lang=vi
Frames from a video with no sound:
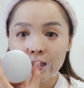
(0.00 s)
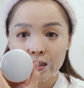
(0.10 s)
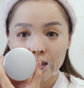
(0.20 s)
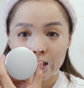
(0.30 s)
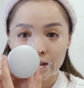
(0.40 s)
diện
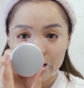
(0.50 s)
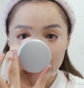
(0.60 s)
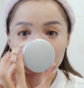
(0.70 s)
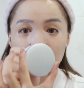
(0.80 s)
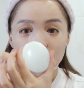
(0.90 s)
lớn
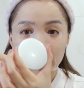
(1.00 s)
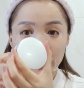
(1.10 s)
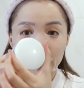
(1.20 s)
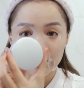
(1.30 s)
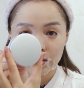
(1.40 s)
nhất ở trên
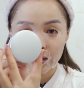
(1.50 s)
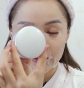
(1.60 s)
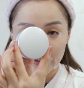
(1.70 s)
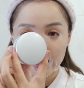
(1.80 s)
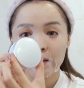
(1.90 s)
thị trường
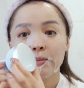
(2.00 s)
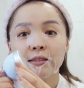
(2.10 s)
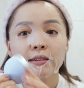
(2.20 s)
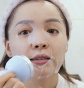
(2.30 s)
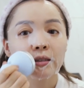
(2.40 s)
ở Việt Nam bây
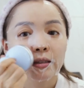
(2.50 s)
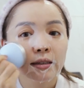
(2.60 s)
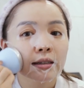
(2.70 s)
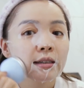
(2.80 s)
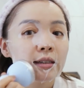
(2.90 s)
giờ.
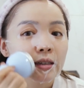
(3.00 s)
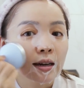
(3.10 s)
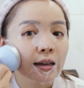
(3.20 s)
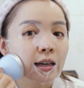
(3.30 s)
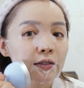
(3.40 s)

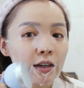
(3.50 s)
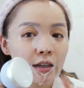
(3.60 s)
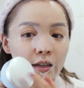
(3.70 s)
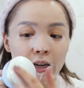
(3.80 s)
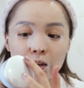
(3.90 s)
Đấy, cái
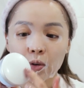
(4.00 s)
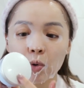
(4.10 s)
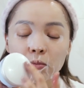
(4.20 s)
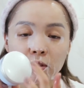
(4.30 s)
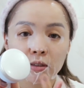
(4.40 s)
phần này nó
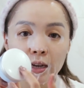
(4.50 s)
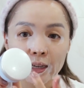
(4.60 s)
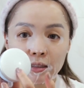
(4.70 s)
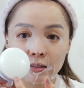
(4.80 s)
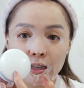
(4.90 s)
cũng giữ
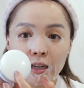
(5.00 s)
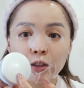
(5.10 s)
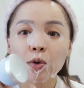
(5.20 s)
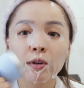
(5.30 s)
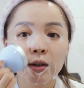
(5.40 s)
lạnh rất là
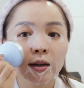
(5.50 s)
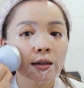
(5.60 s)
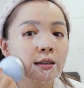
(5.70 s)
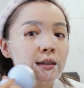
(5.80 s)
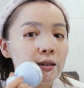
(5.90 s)
tốt nữa.
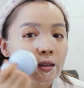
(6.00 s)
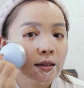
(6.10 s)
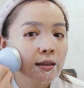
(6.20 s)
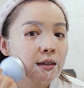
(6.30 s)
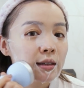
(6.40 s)

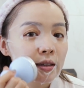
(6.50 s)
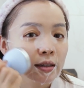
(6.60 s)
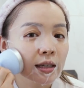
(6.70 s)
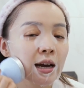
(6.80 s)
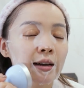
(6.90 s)

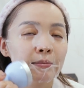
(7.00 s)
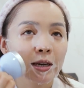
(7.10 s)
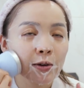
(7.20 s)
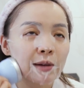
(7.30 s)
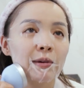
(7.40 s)
Nhưng mà
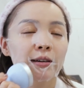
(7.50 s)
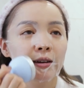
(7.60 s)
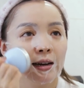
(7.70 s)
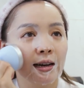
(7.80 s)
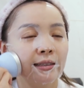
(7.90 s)
mình khuyên mọi
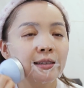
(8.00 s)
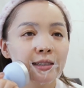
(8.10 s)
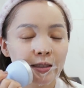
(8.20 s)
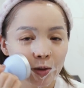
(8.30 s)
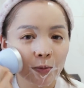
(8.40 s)
người là
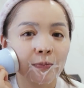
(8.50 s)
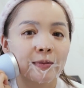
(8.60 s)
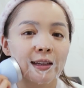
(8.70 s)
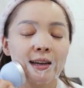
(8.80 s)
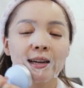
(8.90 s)
trước khi dùng
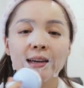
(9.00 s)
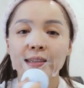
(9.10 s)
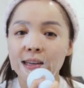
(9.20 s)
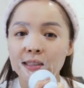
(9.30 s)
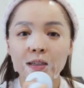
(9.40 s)
nên
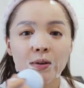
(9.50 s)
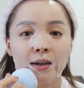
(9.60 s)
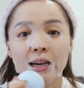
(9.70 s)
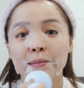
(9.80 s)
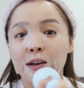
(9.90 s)
lấy ra trước
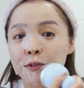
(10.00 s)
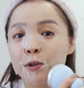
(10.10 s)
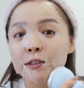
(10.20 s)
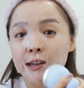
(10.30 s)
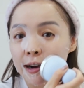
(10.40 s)
khoảng hai ba
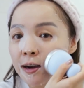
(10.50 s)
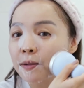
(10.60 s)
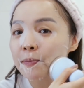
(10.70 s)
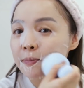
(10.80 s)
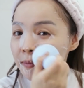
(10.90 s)
phút gì đó,
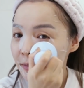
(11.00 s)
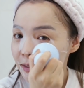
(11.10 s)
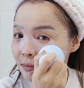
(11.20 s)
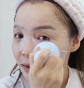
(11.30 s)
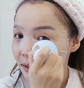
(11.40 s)

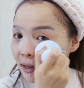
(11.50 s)
xong mọi người